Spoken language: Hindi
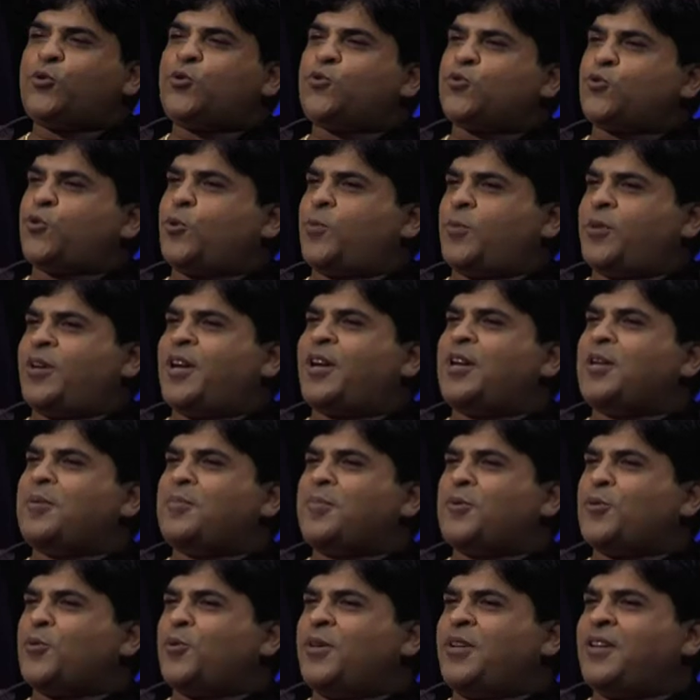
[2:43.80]
तो उसको बनाने
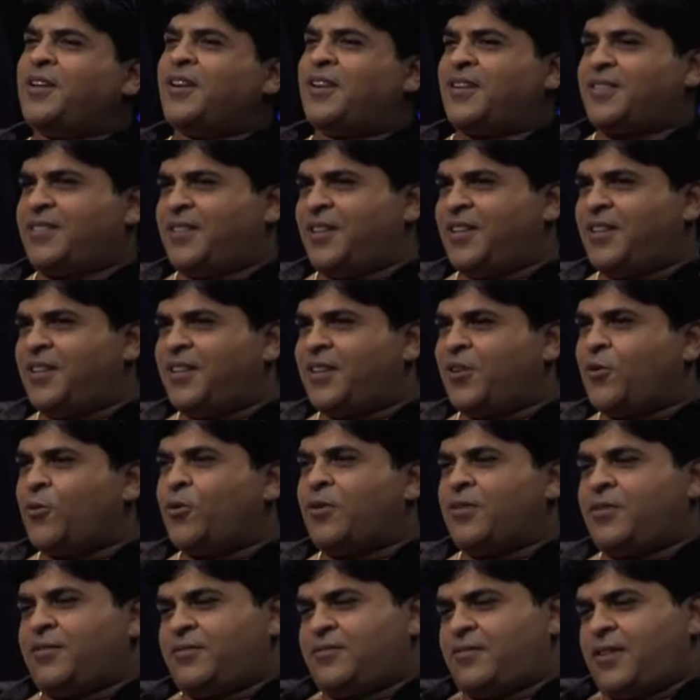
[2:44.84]
में कोई हर्ज नहीं है
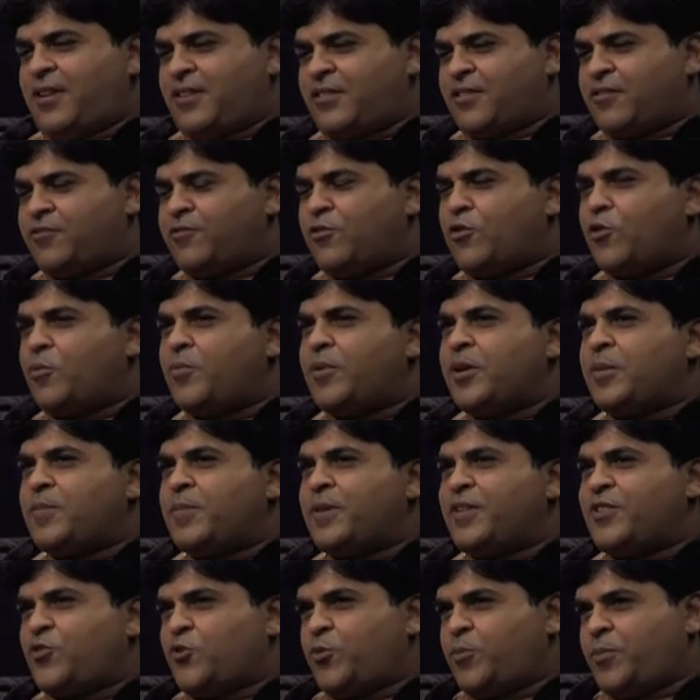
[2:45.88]
और एज ऑफ नो मेरे
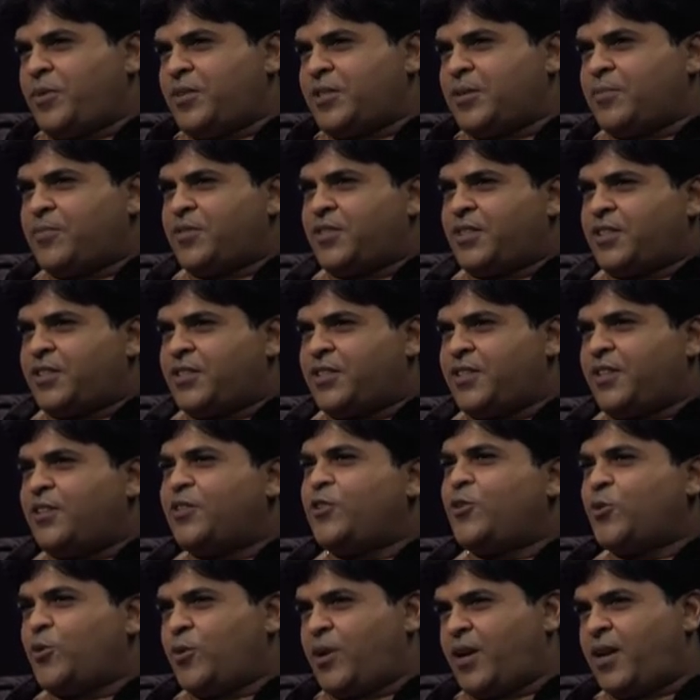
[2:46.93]
पास जो भी सब्जेक्ट्स इन
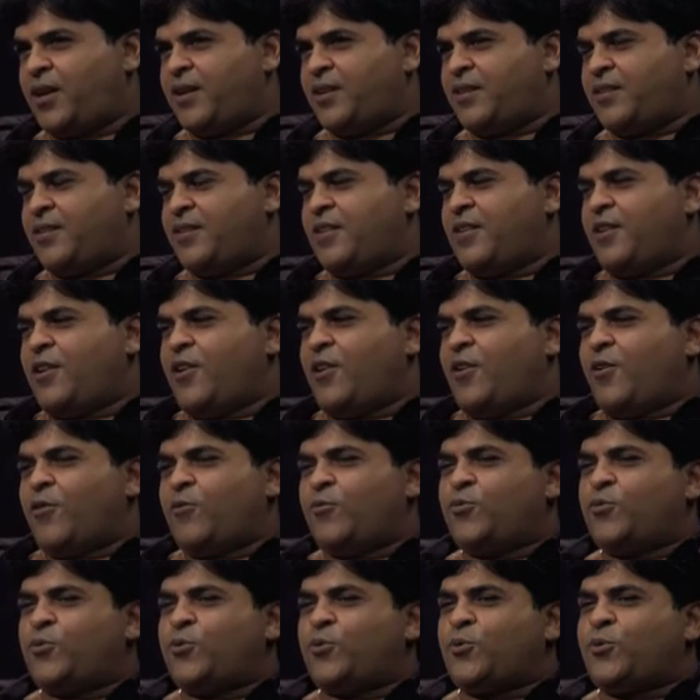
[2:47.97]
दिनों आए
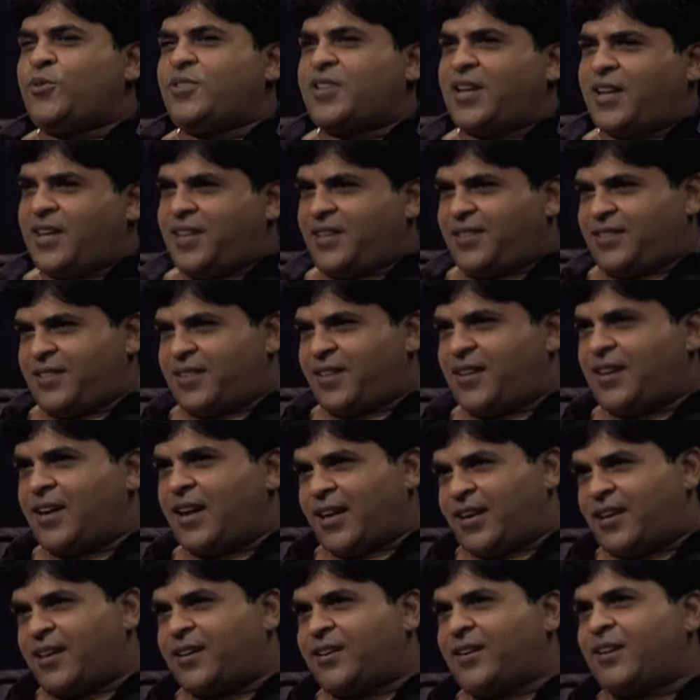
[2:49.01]
वो सारे के सारे
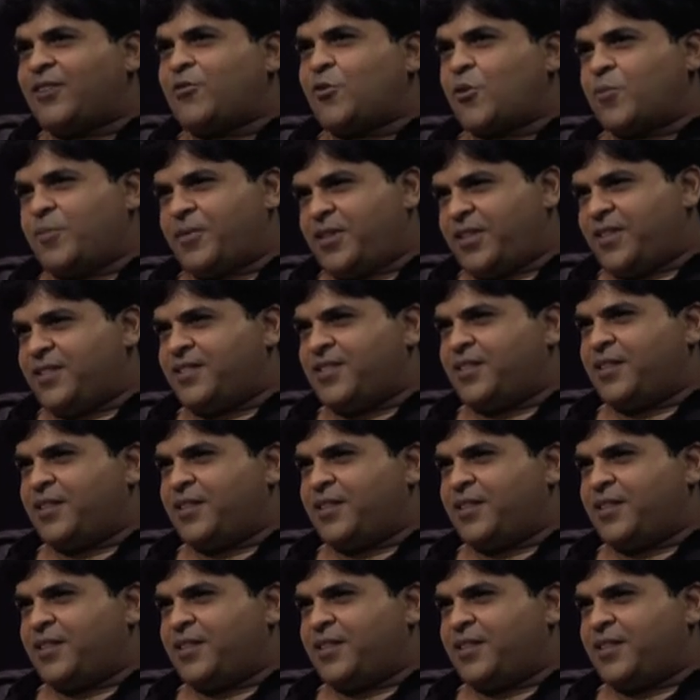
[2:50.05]
लाइट हार्टेड कॉमेडीज़